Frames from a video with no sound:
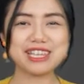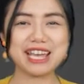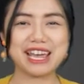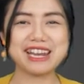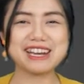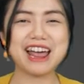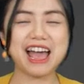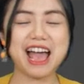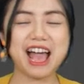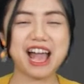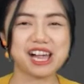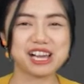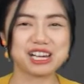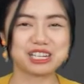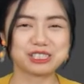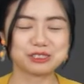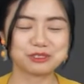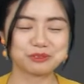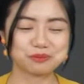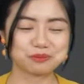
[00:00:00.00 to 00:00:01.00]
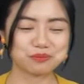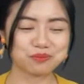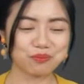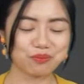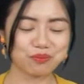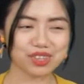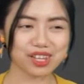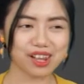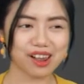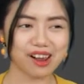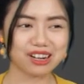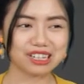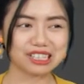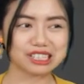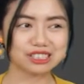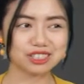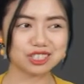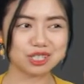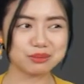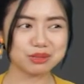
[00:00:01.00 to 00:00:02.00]
chảy ra
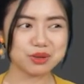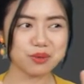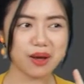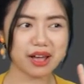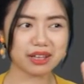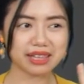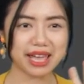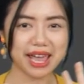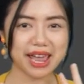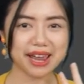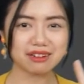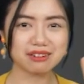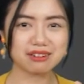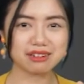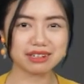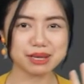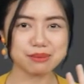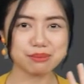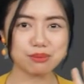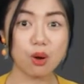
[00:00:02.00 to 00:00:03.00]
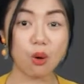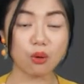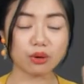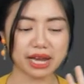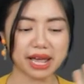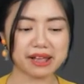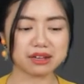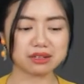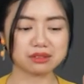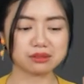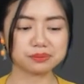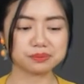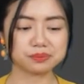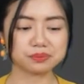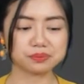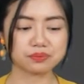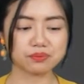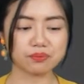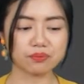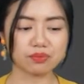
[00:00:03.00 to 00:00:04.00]
nó mới hòa tan được cái bột này
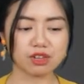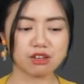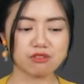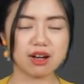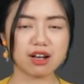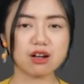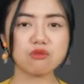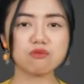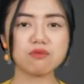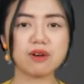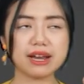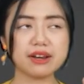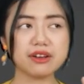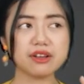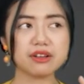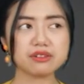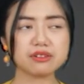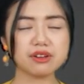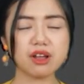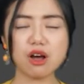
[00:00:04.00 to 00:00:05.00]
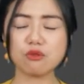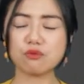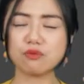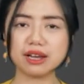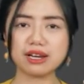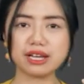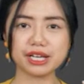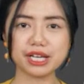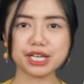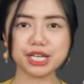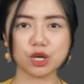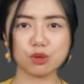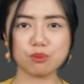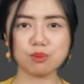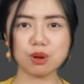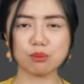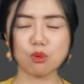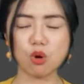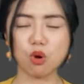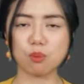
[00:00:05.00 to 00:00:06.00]
và không phải nó nó không phải là cái kiểu
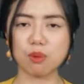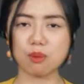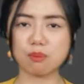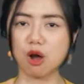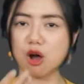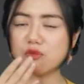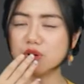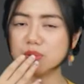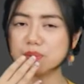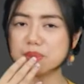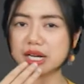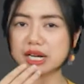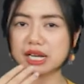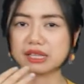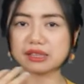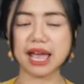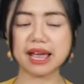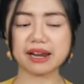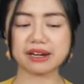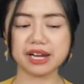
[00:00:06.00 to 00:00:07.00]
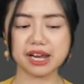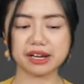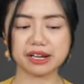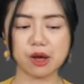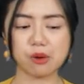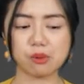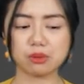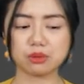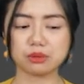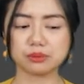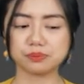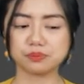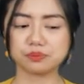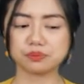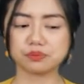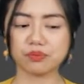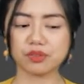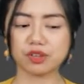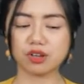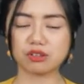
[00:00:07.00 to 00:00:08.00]
mà bột mà bỏ vào miệng là tan liền đâu
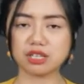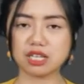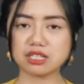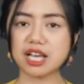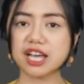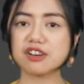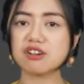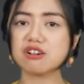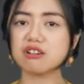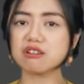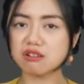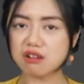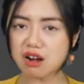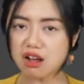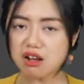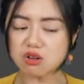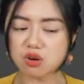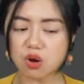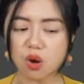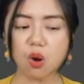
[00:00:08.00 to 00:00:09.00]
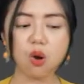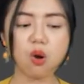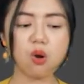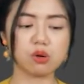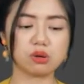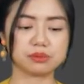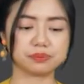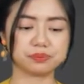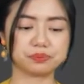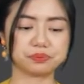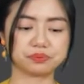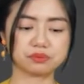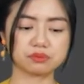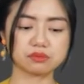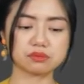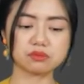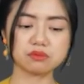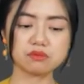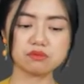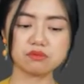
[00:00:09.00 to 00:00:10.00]
người ta sấy nó rất khô
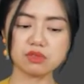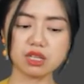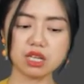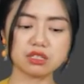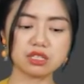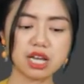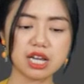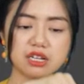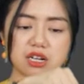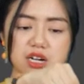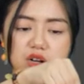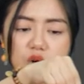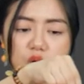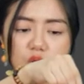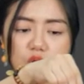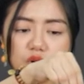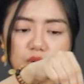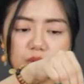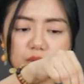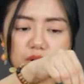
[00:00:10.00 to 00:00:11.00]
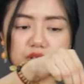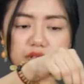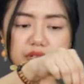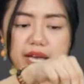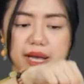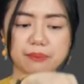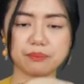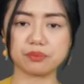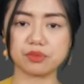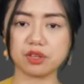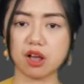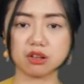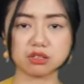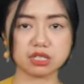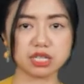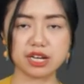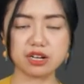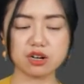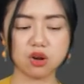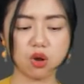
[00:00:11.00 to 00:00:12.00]
sấy rất khô luôn mọi người à họ
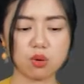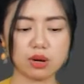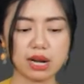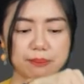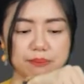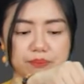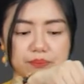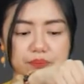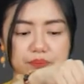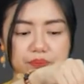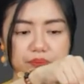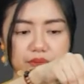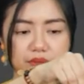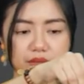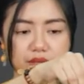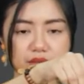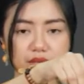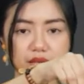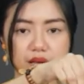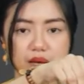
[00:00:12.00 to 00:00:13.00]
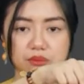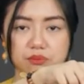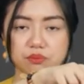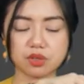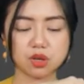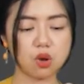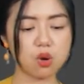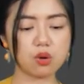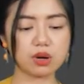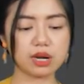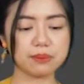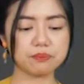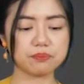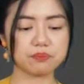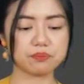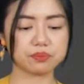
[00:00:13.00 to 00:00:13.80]
sấy khô lắm nè khô lắm